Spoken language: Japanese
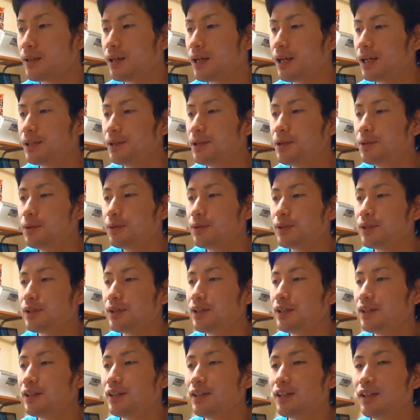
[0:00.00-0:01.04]
あの、
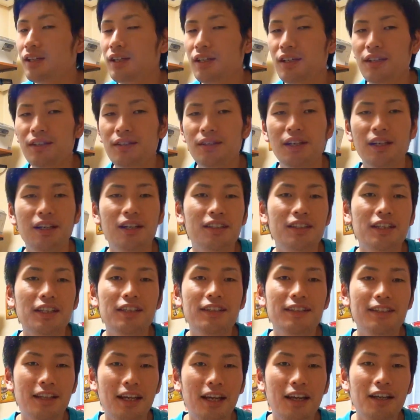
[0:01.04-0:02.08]
結果
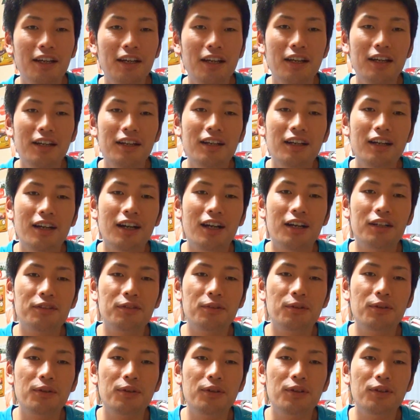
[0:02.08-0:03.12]
的にね、あ
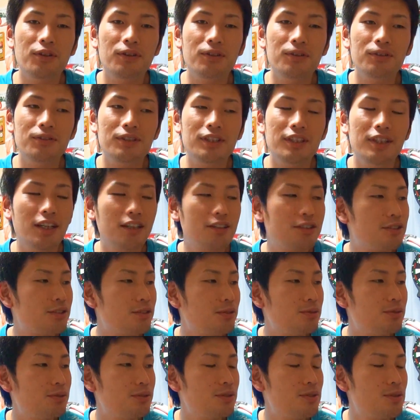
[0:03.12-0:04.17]
のー、
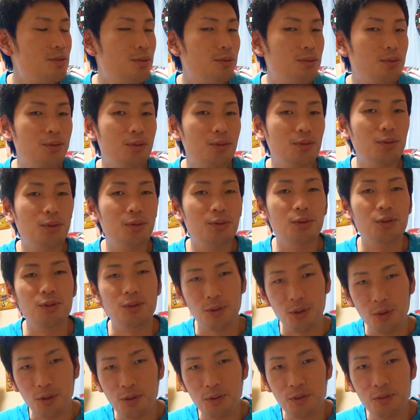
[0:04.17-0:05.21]
リアクションを取るほど
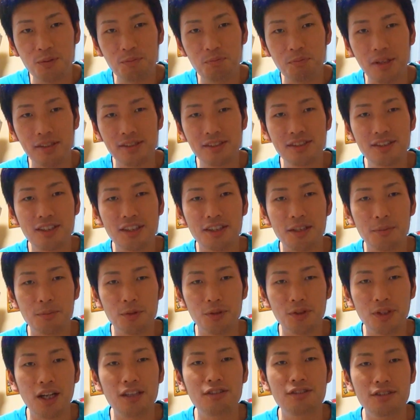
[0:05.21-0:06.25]
のまずさで
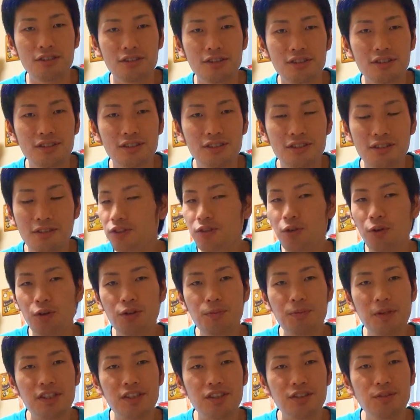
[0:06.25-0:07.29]
もなく、
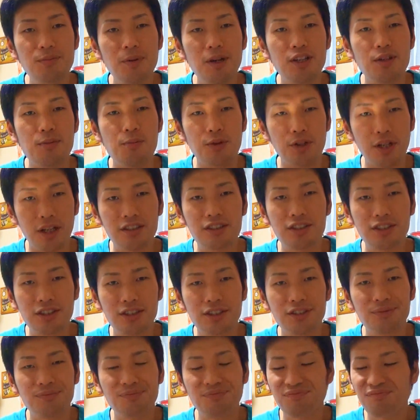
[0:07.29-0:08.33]
特別うまくもな
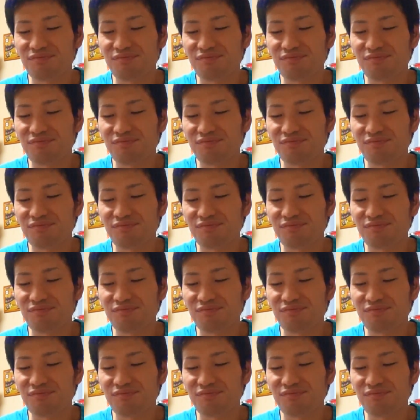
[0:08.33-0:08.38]
く、